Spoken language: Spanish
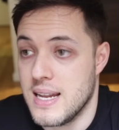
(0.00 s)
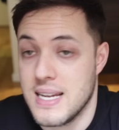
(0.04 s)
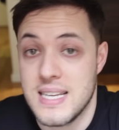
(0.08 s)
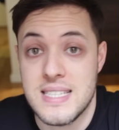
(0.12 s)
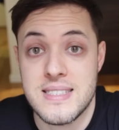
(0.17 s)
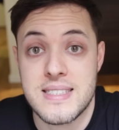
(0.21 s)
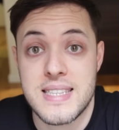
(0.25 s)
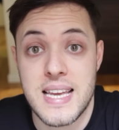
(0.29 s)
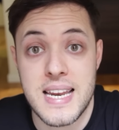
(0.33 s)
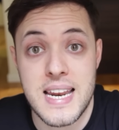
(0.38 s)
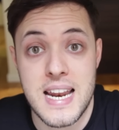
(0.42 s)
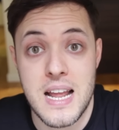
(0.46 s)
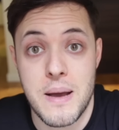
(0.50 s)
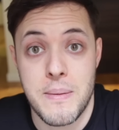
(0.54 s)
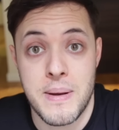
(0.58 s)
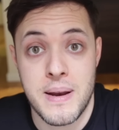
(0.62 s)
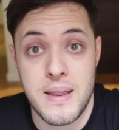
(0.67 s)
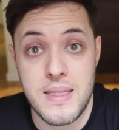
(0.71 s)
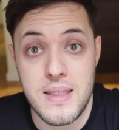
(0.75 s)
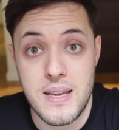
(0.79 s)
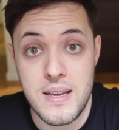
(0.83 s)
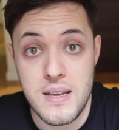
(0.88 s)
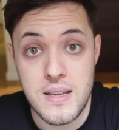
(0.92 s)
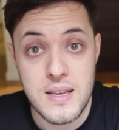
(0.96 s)
Linterna
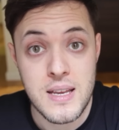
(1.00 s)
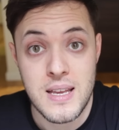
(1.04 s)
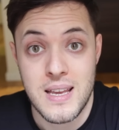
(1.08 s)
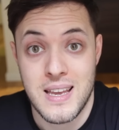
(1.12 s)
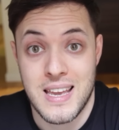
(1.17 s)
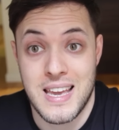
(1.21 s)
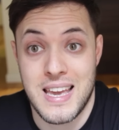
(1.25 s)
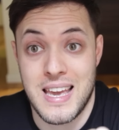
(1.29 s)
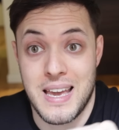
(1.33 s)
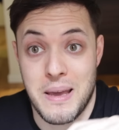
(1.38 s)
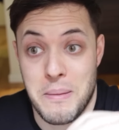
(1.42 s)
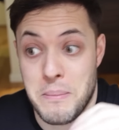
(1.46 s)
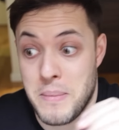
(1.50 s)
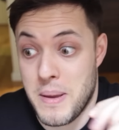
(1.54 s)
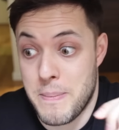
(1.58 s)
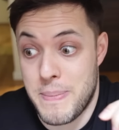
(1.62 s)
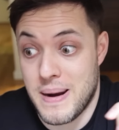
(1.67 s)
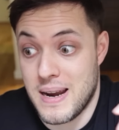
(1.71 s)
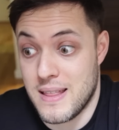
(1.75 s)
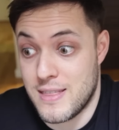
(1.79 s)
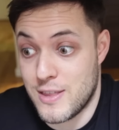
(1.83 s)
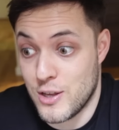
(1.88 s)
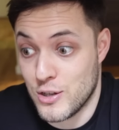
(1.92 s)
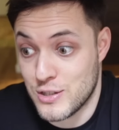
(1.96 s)
Verde, que me
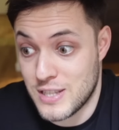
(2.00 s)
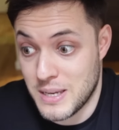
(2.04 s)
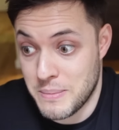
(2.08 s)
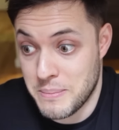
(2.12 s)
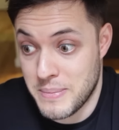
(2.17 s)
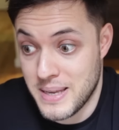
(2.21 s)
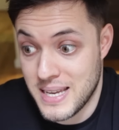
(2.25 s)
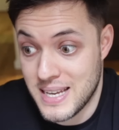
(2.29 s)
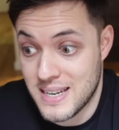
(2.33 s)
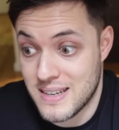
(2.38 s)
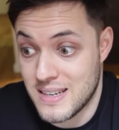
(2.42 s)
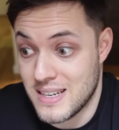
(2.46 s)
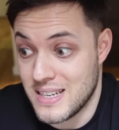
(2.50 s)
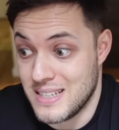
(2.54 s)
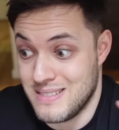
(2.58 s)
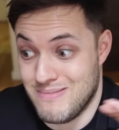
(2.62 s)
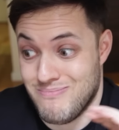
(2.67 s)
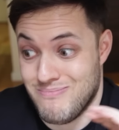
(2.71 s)
pareció también